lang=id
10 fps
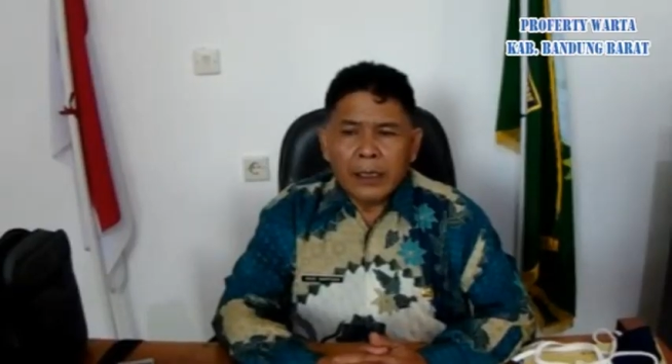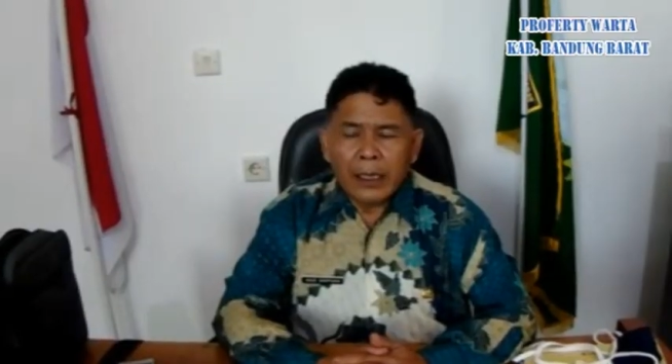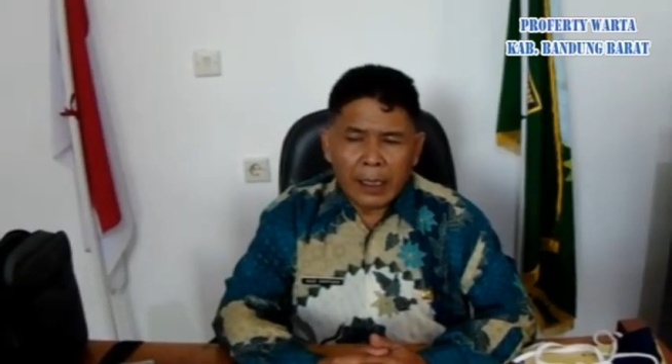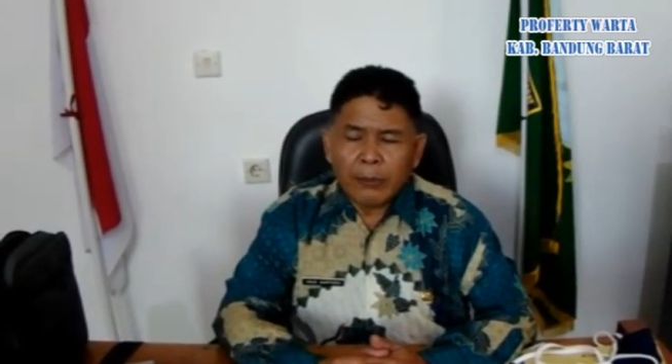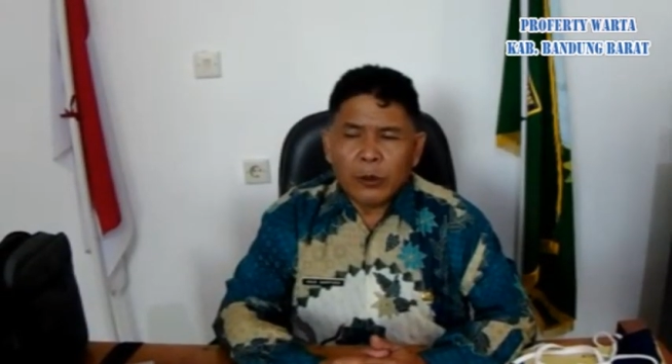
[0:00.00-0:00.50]

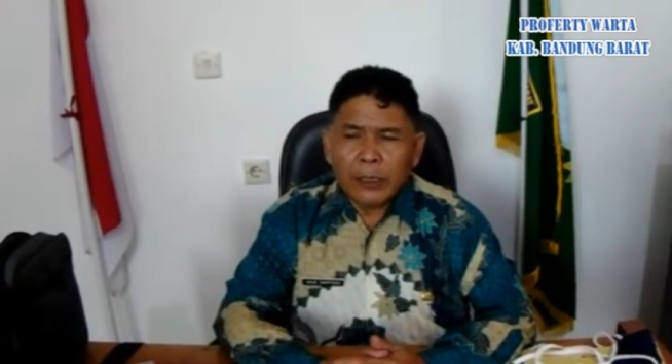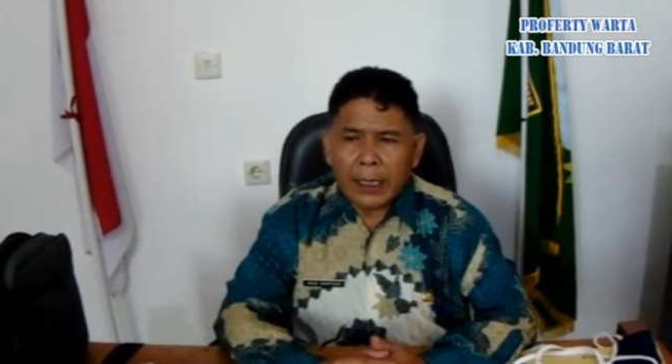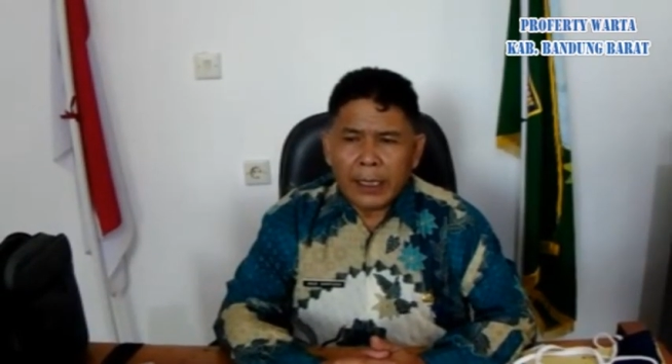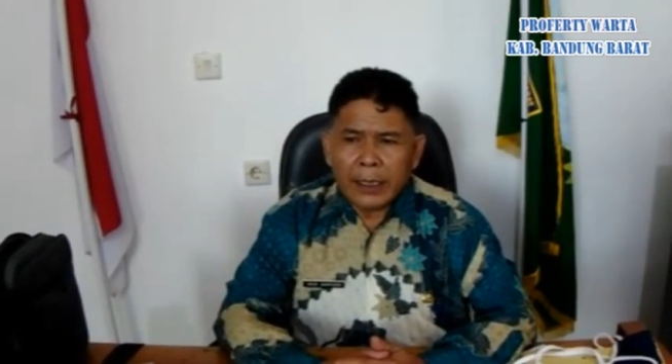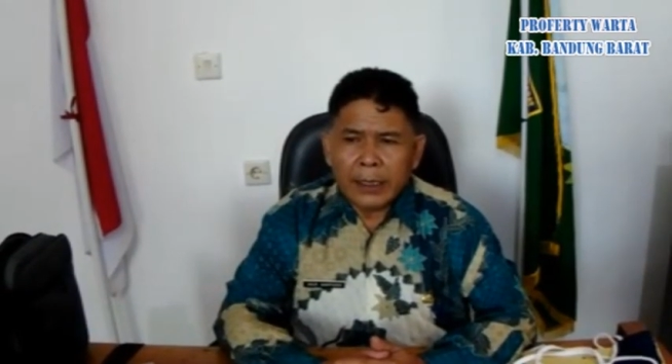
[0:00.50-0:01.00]

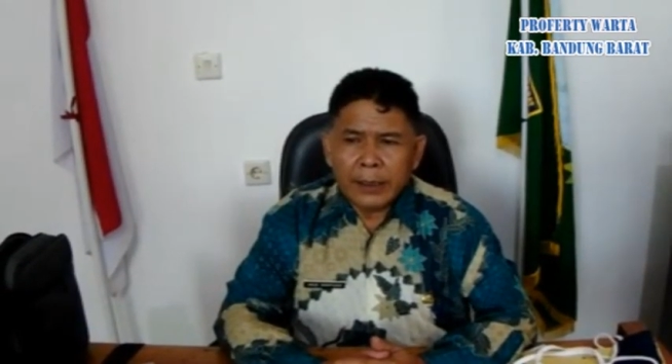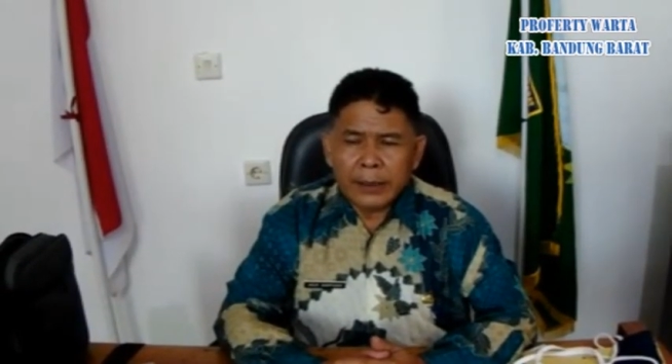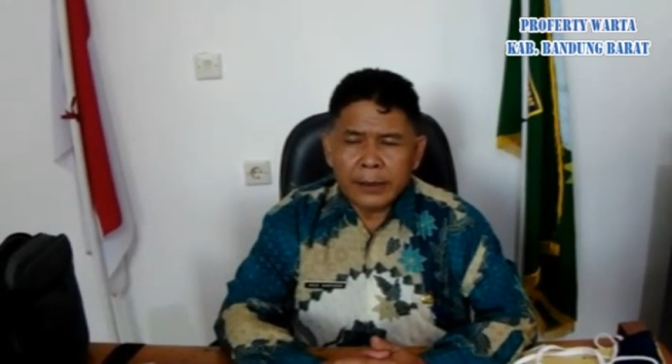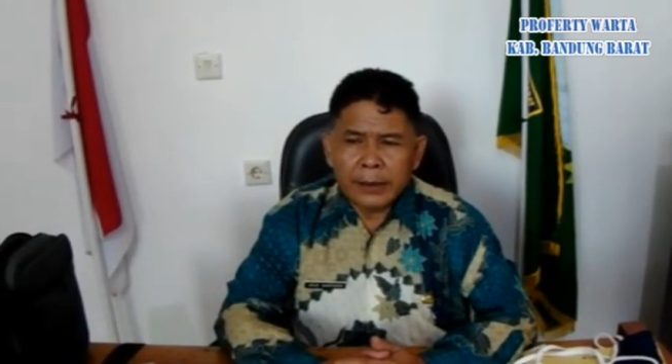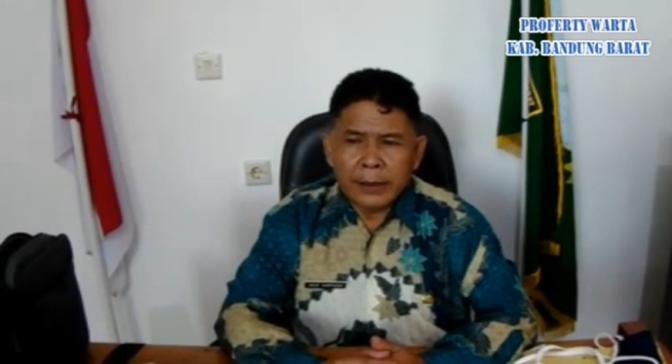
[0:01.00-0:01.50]
Alhamdulillah,
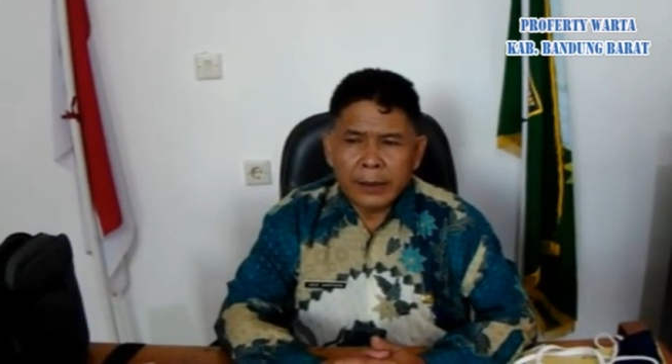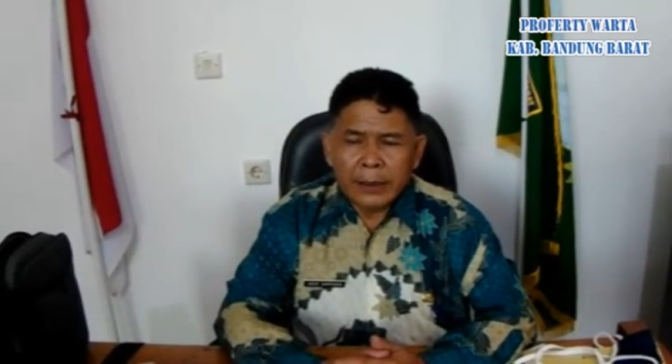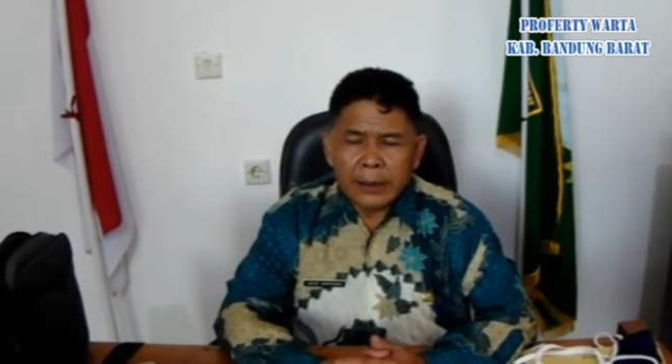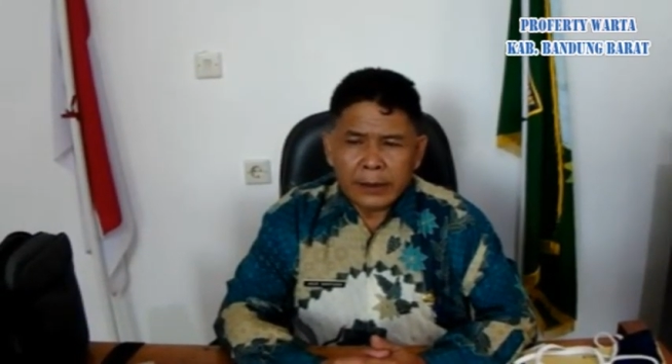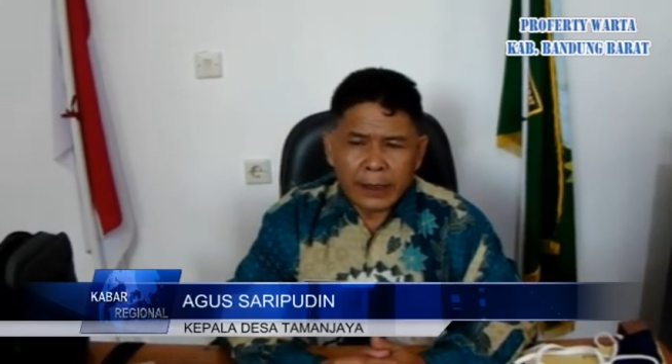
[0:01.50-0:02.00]

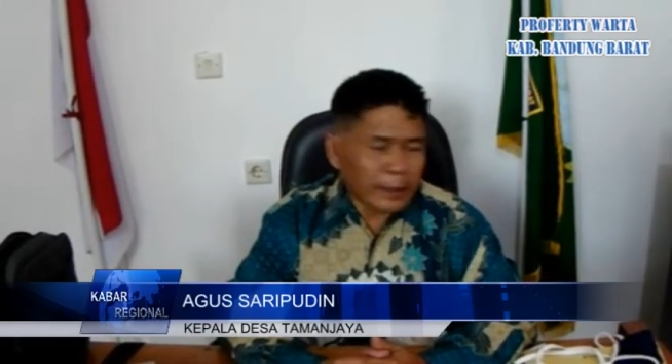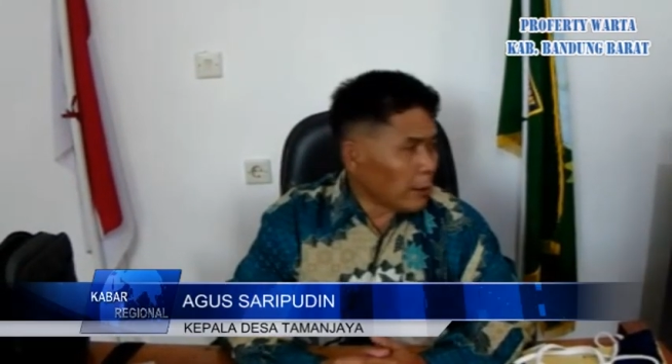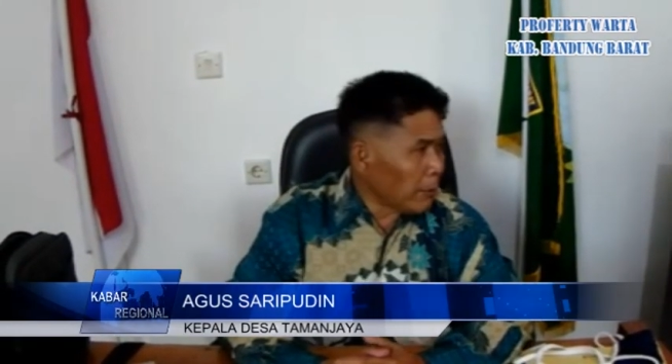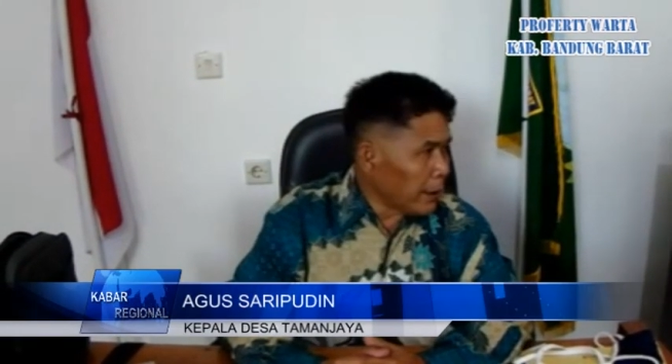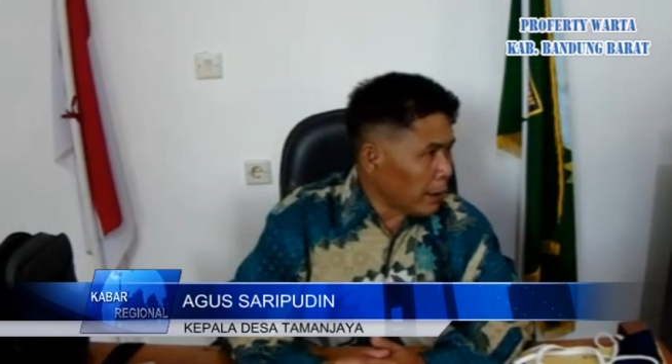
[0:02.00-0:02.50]
saya
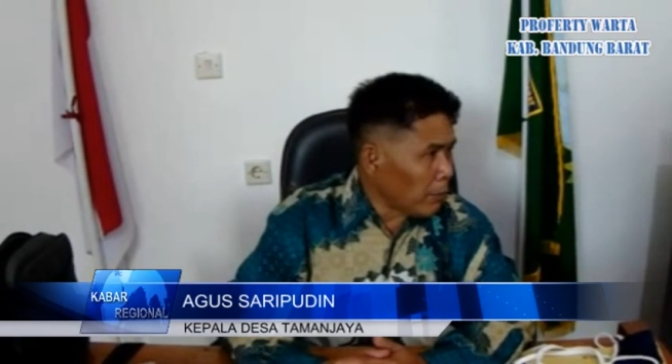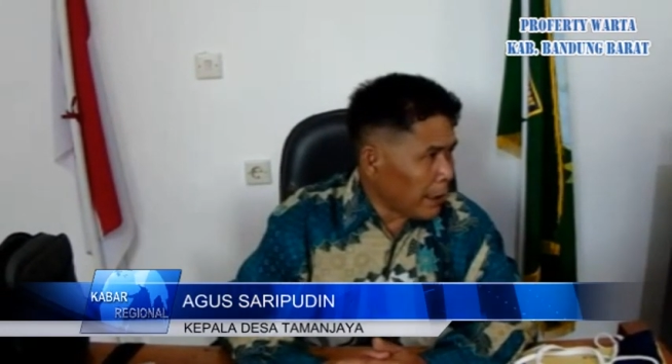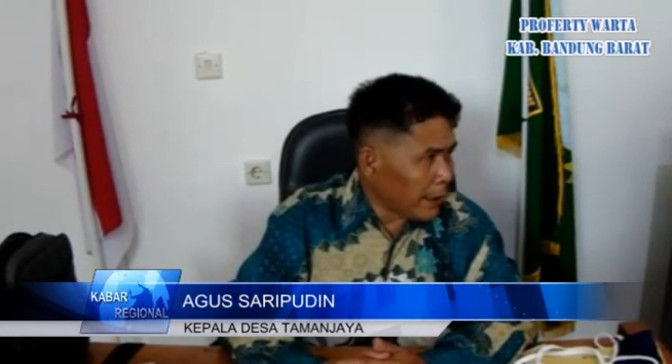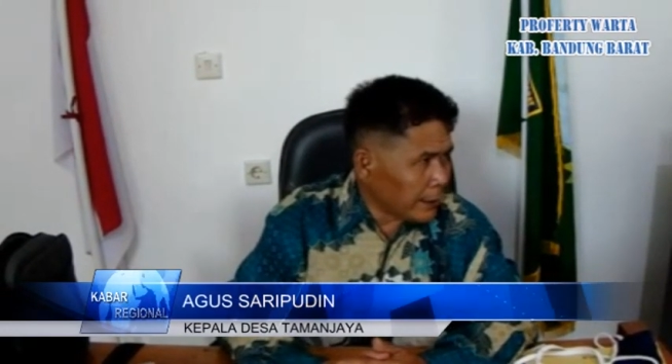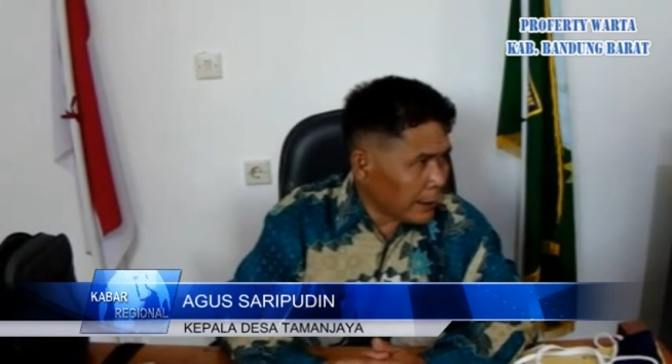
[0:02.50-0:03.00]
sebagai
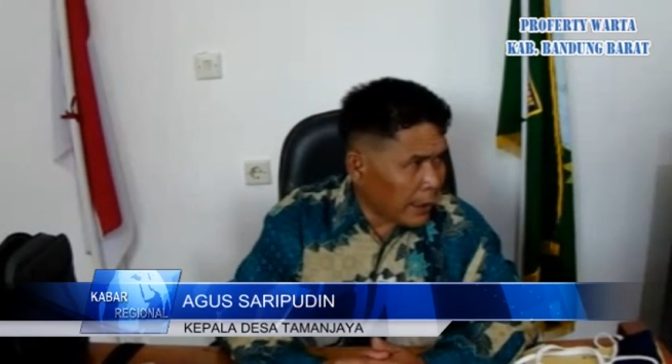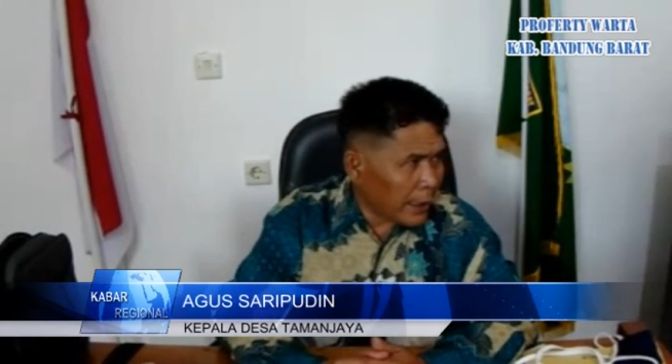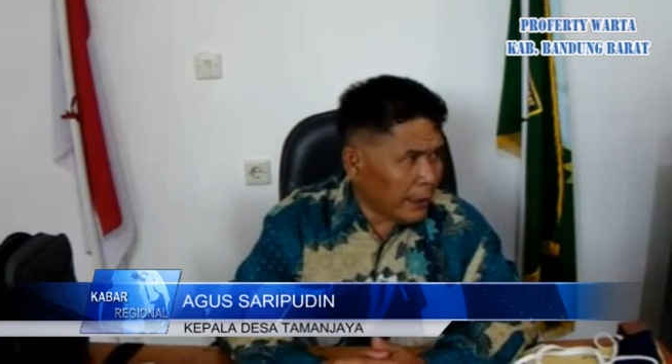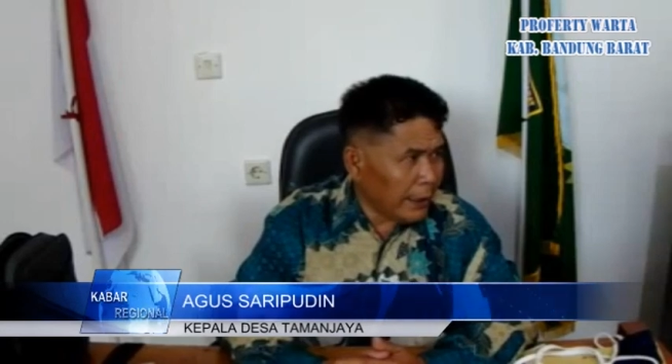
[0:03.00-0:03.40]
kepala desa